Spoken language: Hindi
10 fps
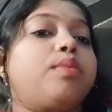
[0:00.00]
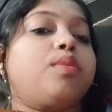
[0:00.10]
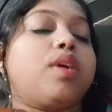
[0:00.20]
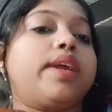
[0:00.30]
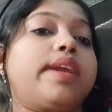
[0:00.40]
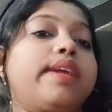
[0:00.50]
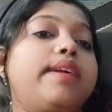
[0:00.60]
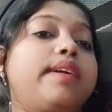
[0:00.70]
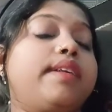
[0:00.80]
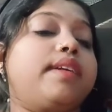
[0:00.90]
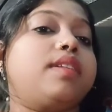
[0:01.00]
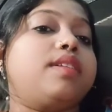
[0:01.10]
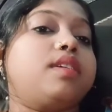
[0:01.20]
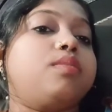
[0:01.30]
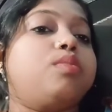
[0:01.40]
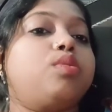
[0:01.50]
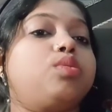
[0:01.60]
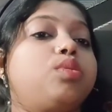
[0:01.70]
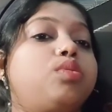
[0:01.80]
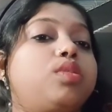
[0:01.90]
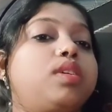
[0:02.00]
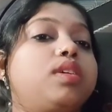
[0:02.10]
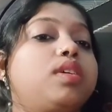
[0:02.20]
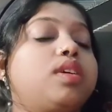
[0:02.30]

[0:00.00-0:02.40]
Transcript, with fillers: पूरा एक घंटा तक बहुत रोई